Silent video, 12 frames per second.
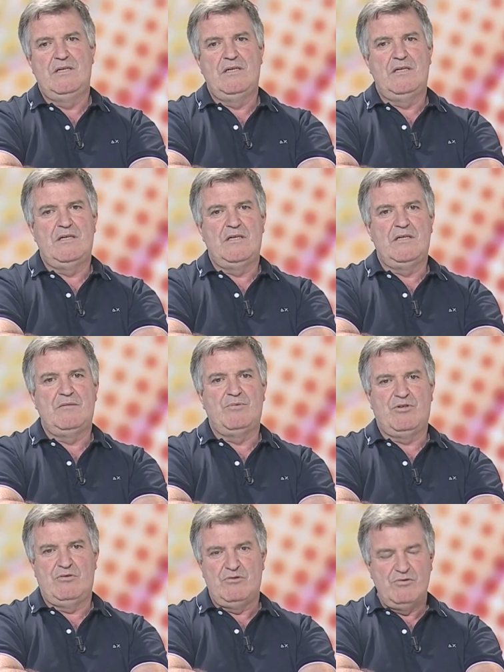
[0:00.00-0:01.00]
eh,
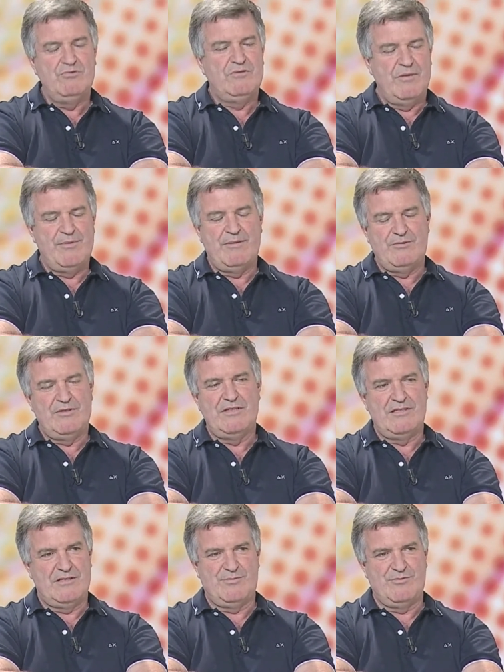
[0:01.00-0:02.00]
però noi tutti abbiamo delle
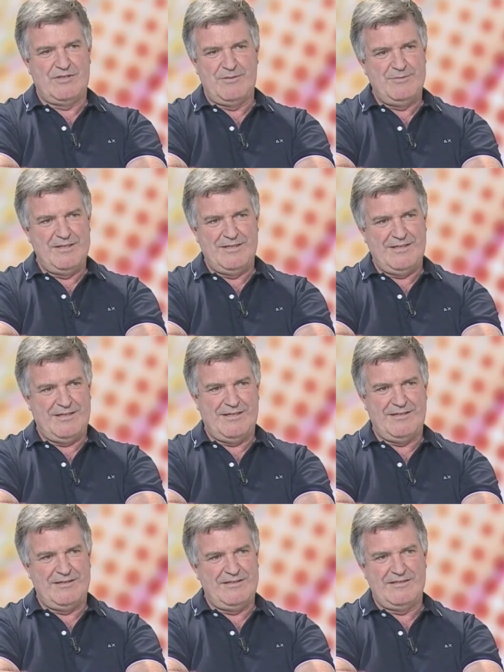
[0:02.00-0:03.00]

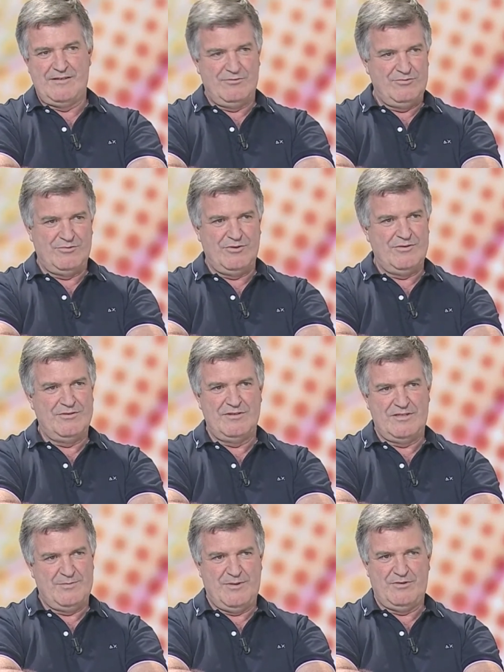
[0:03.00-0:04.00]
responsabilità, innanzitutto
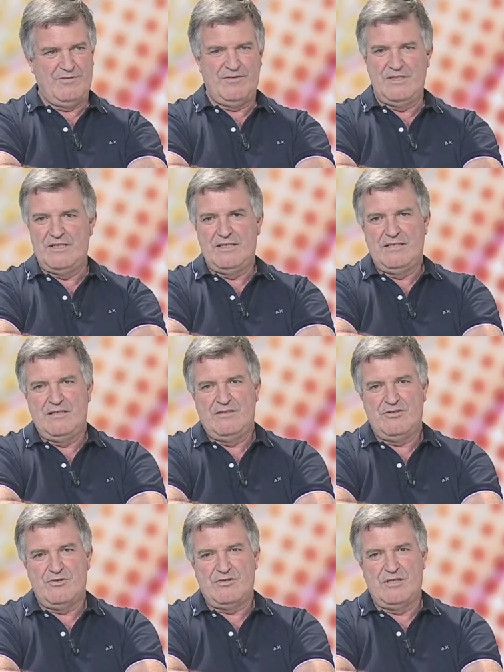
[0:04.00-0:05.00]
rispetto ai figli
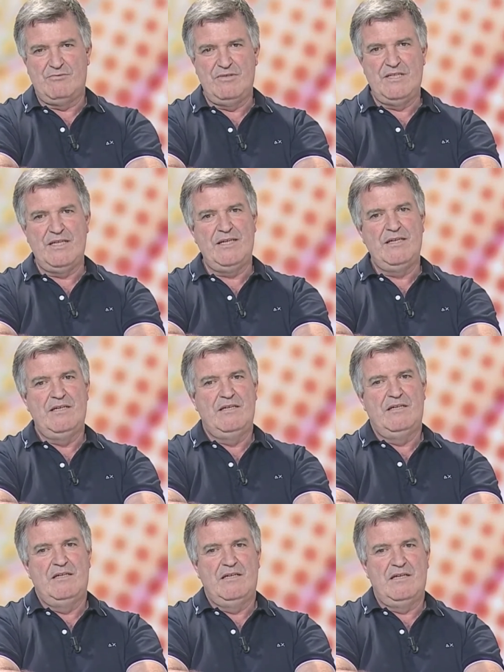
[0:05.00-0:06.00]
nostri, quindi
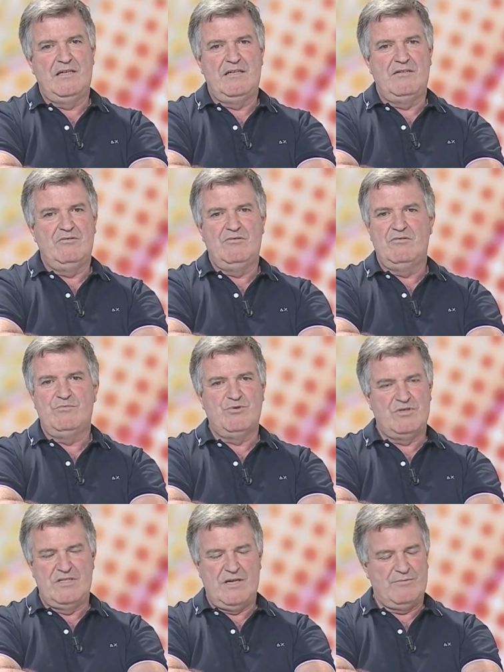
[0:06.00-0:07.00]
eh, noi non
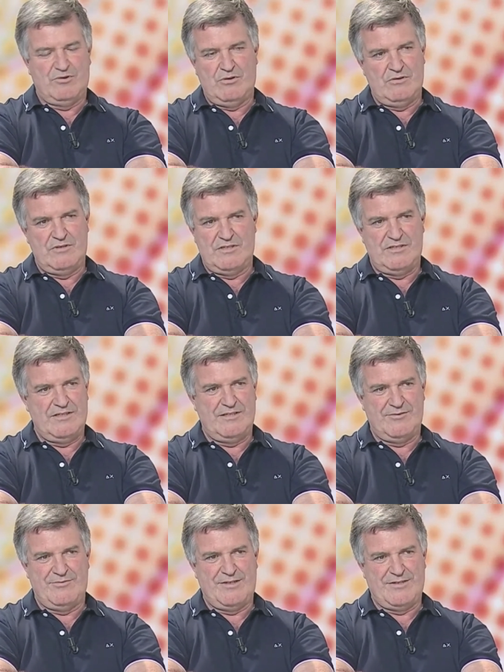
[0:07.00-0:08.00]
possiamo toglierci da
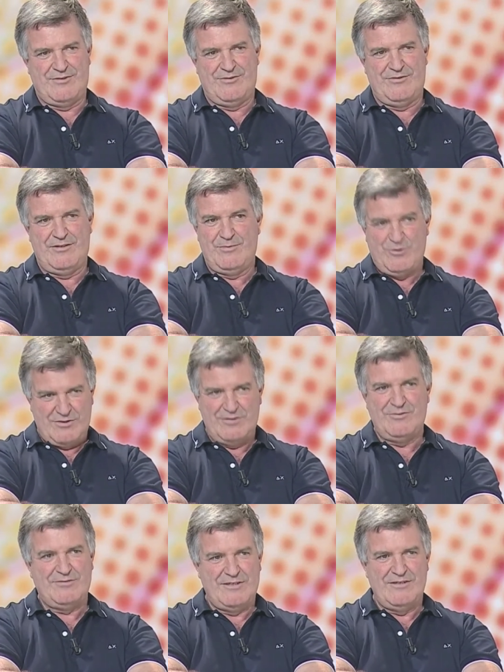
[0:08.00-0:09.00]
questo. Il
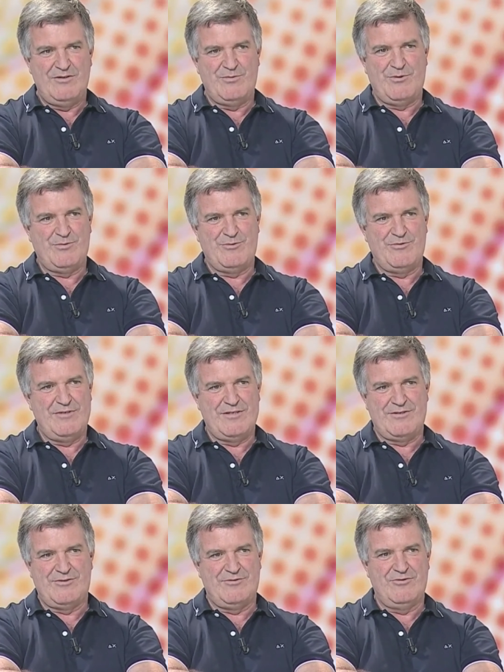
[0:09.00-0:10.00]
progetto Trentino è proprio
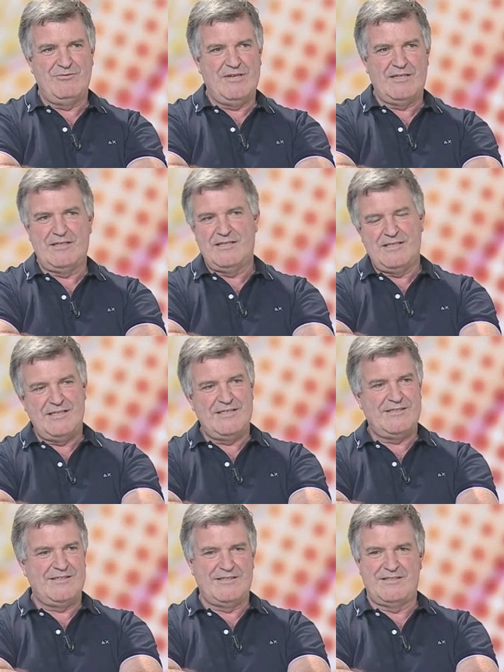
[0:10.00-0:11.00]
questo, non guarda né a
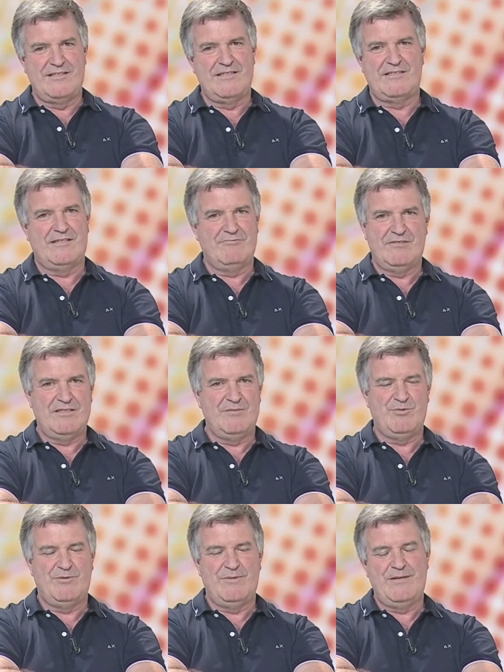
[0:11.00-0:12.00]
destra né a sinistra, guarda i
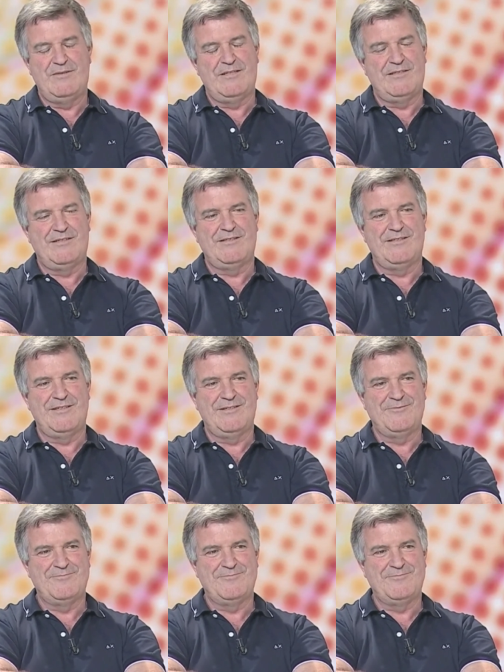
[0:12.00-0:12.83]
problemi dei trentini.